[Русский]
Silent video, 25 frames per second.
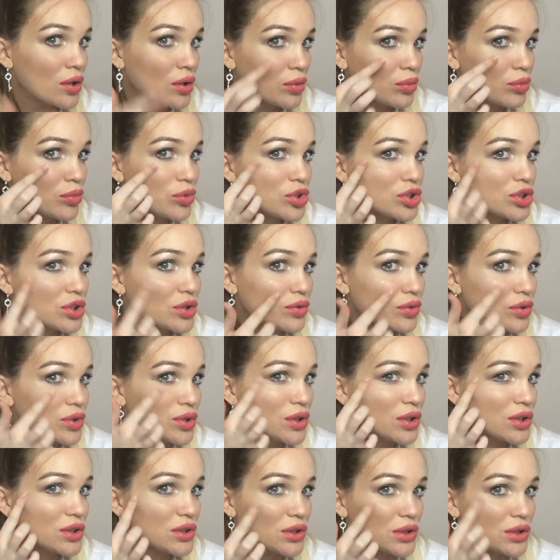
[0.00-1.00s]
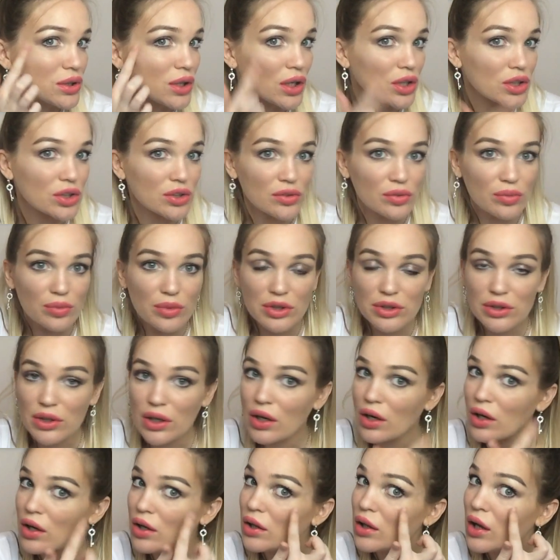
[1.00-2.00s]
Можно его наносить также
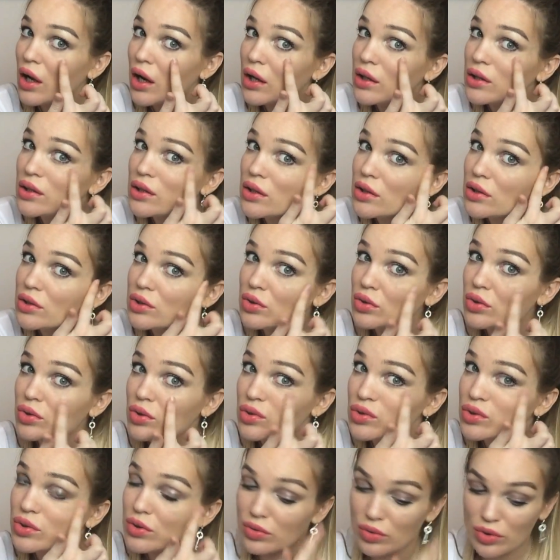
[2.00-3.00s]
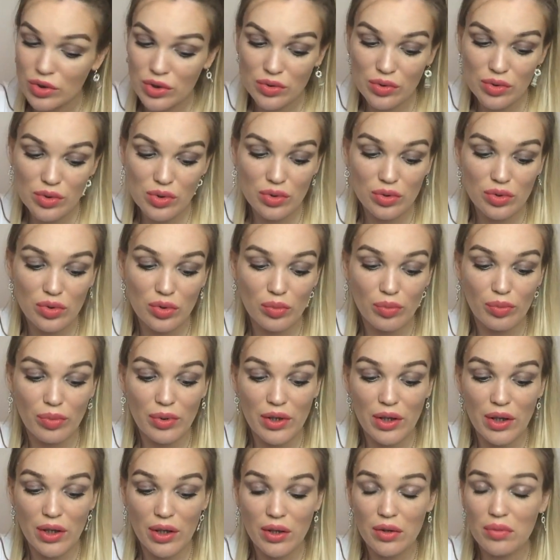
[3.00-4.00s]
вместо хайлайтера. Стоит он всего 900
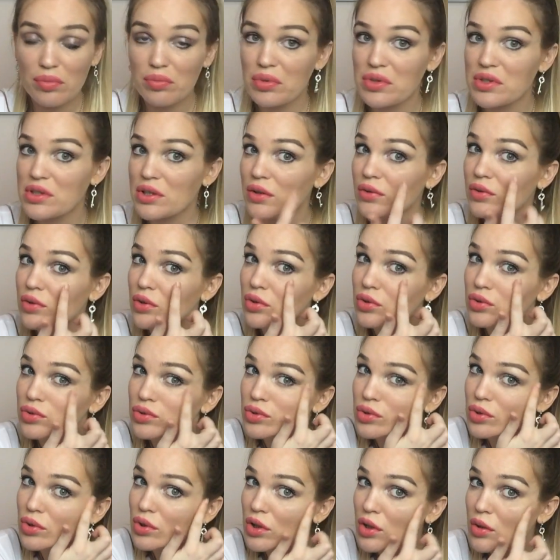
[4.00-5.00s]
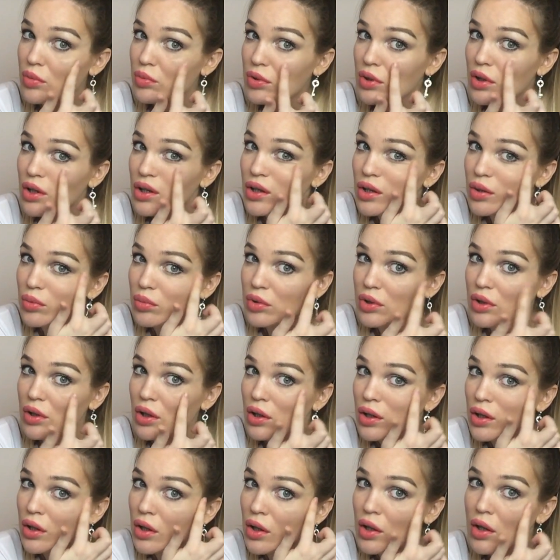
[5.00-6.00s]
рублей. По сравнению с другими
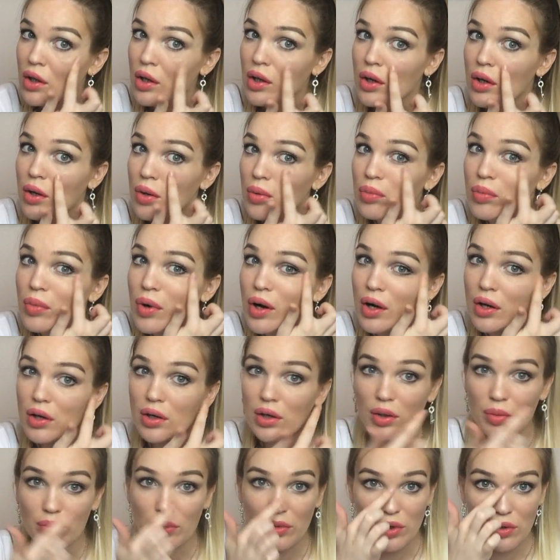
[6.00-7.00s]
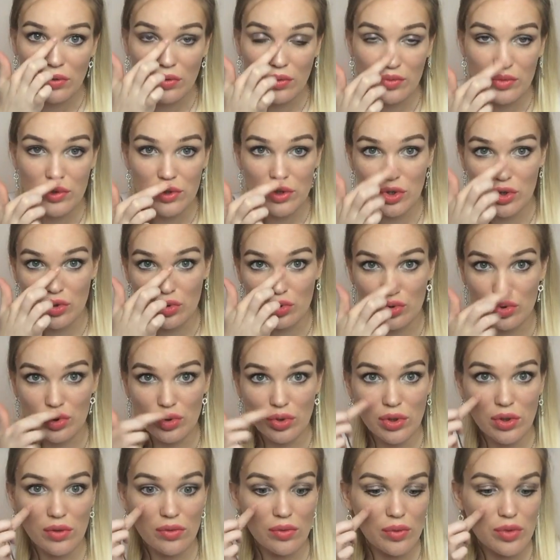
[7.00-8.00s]
какими-то марками, я вам скажу,
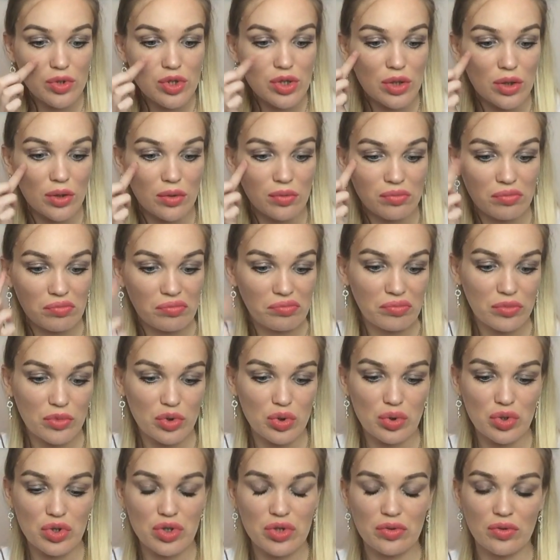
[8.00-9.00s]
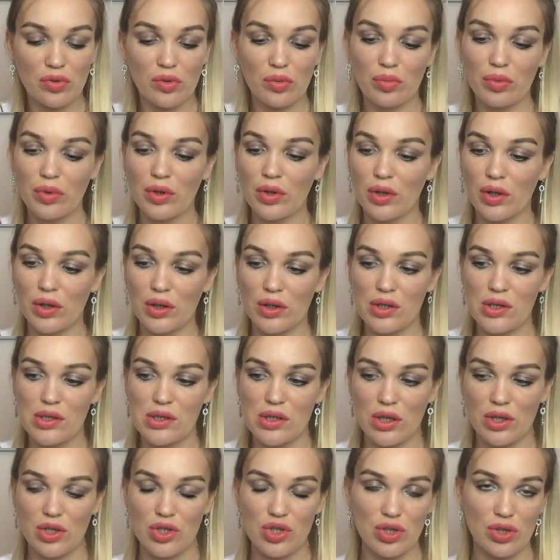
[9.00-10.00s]
что это вообще дешево было и
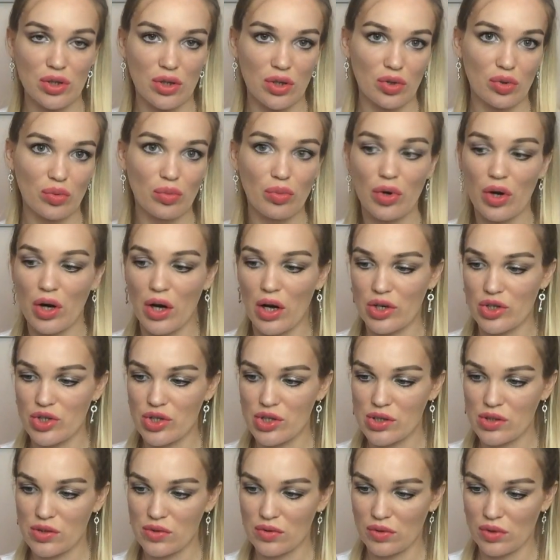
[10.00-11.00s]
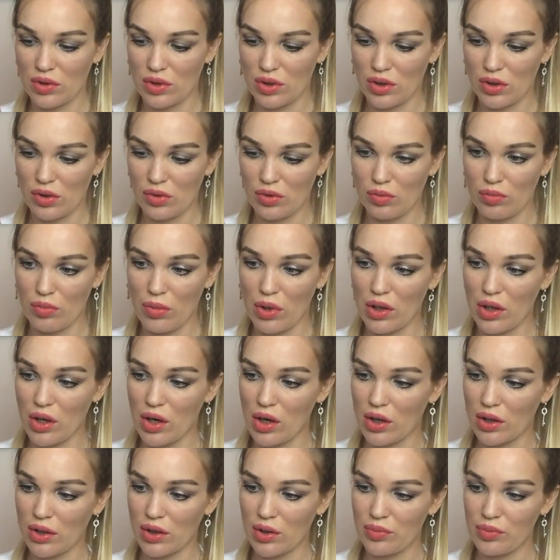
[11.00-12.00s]
достаточно, я думаю, качественно. Да, вот
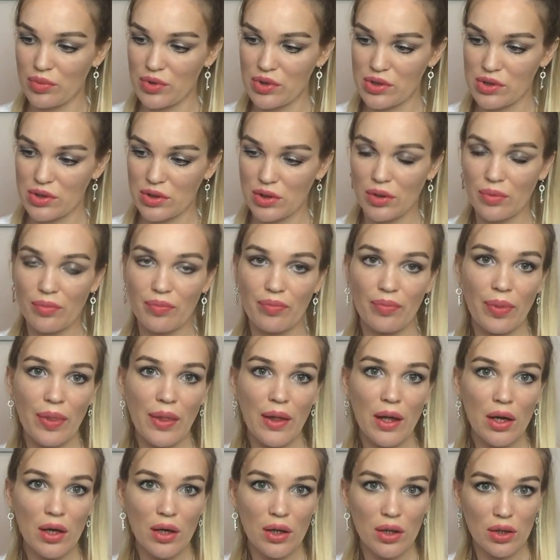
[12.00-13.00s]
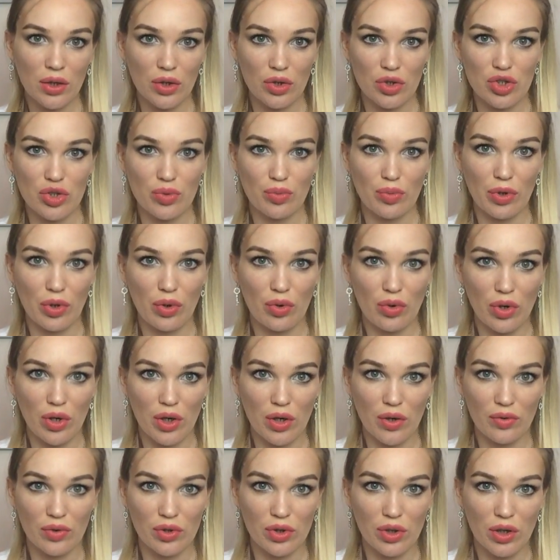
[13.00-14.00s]
Монако написано. Короче,
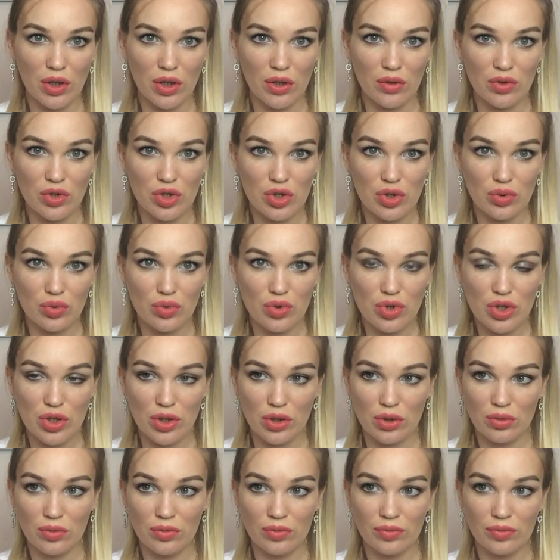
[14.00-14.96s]
прикольная вот такая вот штучка.